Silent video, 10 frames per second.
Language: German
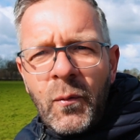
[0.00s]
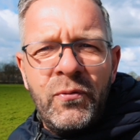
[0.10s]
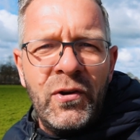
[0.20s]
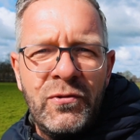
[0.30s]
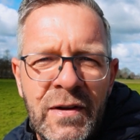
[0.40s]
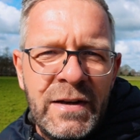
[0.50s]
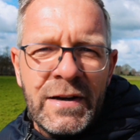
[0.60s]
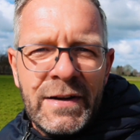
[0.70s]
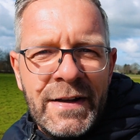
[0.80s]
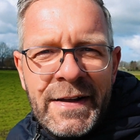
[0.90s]
Topfisch
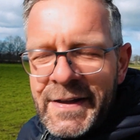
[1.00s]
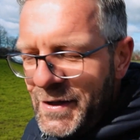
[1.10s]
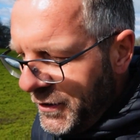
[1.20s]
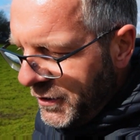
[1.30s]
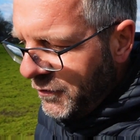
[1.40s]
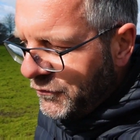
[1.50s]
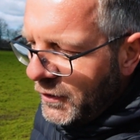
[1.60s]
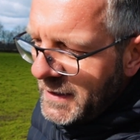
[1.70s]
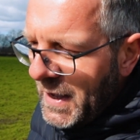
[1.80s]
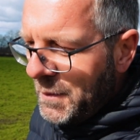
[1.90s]
wieder äh, vor
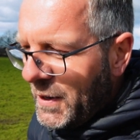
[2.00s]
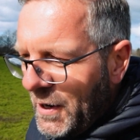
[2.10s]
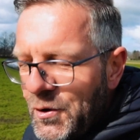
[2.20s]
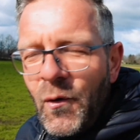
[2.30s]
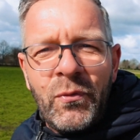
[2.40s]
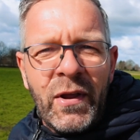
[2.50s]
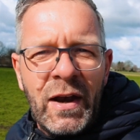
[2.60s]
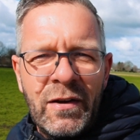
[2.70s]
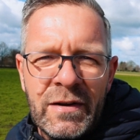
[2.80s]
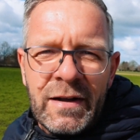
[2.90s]
die Kamera kommt
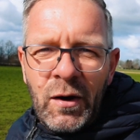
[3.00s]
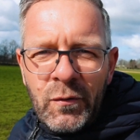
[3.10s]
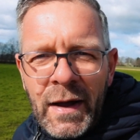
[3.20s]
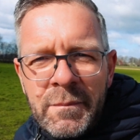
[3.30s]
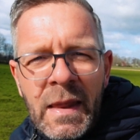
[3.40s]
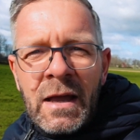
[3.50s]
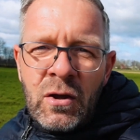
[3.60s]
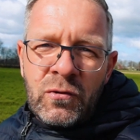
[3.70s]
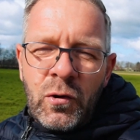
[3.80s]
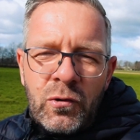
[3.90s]
an äh, Galois.
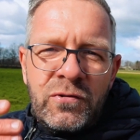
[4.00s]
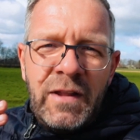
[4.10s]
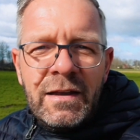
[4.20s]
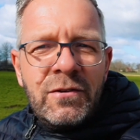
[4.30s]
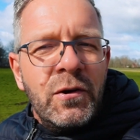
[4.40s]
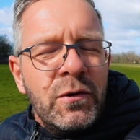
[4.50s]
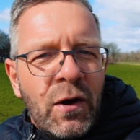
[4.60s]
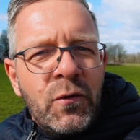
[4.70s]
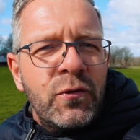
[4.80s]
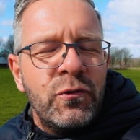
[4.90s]
So stay tuned
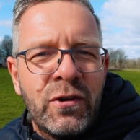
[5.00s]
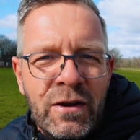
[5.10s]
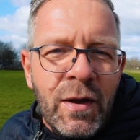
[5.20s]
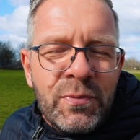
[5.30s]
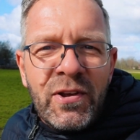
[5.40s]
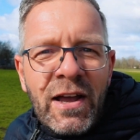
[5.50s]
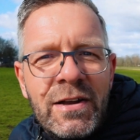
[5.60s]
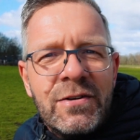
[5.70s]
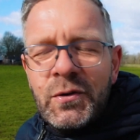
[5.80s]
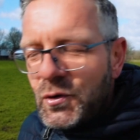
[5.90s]
auf unsere
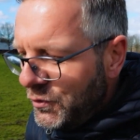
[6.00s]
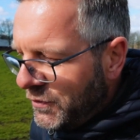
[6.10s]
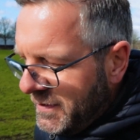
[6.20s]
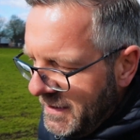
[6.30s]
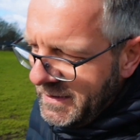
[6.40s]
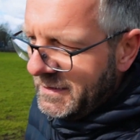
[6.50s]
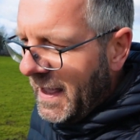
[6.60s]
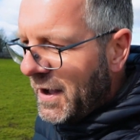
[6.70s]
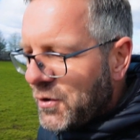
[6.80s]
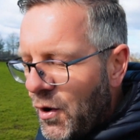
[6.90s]
Website und äh,
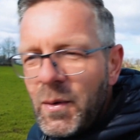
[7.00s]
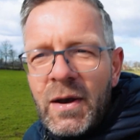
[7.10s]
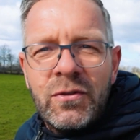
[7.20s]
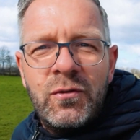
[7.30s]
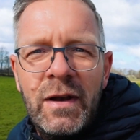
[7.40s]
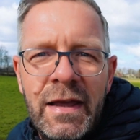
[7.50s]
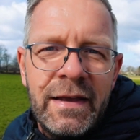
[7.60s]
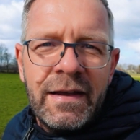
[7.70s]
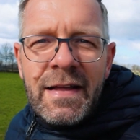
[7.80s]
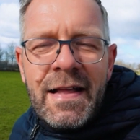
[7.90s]
da kommen
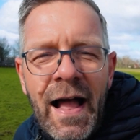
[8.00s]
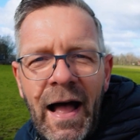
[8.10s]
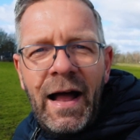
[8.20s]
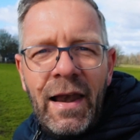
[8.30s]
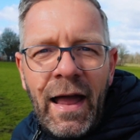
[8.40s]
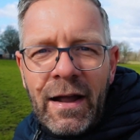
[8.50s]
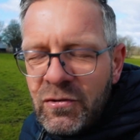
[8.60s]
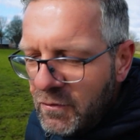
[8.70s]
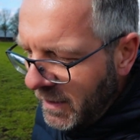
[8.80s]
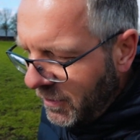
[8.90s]
natürlich alle
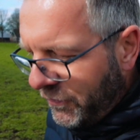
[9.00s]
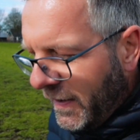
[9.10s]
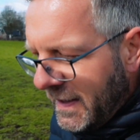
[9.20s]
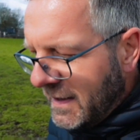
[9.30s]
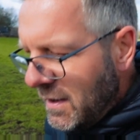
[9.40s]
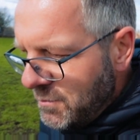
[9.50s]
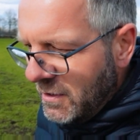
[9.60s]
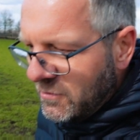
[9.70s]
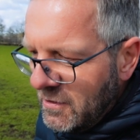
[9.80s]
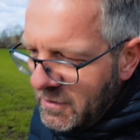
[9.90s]
aktuellen
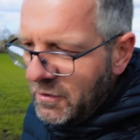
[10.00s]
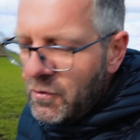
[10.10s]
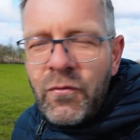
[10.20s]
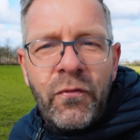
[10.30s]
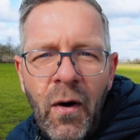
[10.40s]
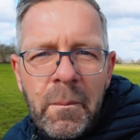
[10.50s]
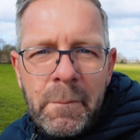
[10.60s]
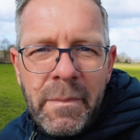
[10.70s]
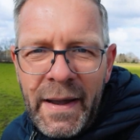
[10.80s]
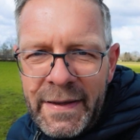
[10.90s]
Fangergebnisse
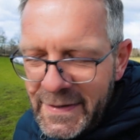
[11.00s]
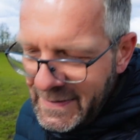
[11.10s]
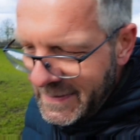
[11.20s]
vorbei.